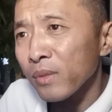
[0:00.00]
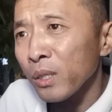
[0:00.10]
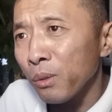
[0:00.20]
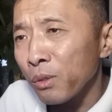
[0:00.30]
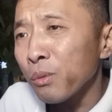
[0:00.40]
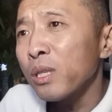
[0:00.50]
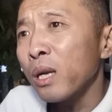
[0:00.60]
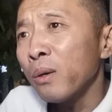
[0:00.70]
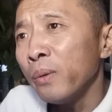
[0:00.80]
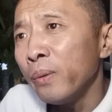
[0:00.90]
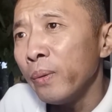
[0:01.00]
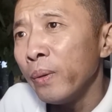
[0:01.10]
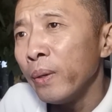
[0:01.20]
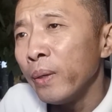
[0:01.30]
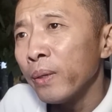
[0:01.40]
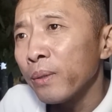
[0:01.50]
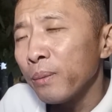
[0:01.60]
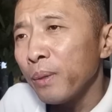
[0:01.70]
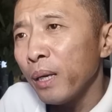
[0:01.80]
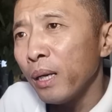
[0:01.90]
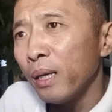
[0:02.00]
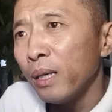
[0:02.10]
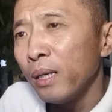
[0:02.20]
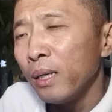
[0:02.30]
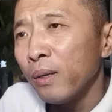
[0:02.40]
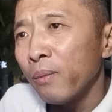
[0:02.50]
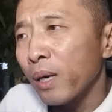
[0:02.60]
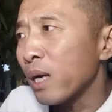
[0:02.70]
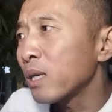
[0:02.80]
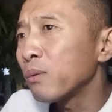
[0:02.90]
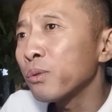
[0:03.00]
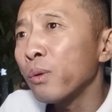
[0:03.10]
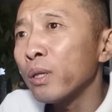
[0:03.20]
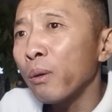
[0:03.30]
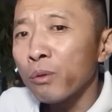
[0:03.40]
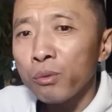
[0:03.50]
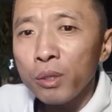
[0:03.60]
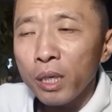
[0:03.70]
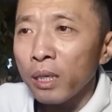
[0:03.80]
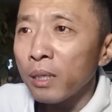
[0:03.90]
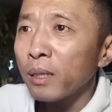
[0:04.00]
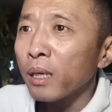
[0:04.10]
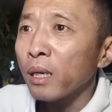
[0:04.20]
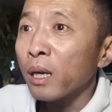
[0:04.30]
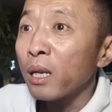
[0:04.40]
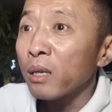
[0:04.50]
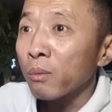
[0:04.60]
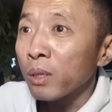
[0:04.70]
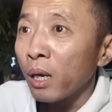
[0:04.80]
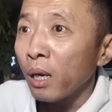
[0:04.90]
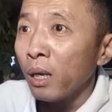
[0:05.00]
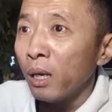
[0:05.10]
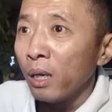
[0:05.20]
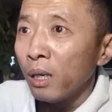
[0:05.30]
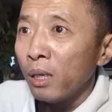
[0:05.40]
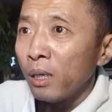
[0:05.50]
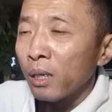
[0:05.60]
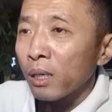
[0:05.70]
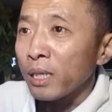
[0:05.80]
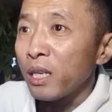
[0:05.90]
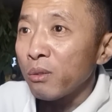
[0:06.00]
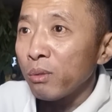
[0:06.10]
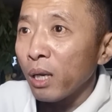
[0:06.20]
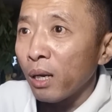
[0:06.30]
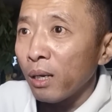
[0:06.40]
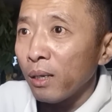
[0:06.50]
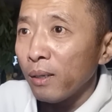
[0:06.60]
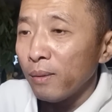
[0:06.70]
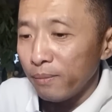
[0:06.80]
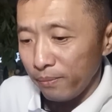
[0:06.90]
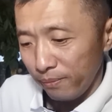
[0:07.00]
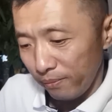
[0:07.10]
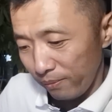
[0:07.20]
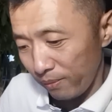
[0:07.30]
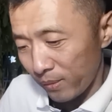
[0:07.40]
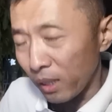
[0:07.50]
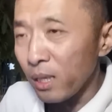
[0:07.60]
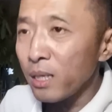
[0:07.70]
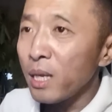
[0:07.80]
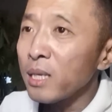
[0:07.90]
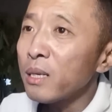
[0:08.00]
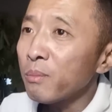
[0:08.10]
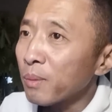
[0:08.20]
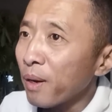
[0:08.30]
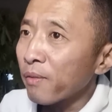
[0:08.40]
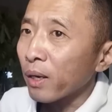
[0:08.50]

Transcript: 我坐吃山空，对不对啊？我干啥工作？要不出去给人那个干力工去，干建筑去啊？成天健身也不是办法，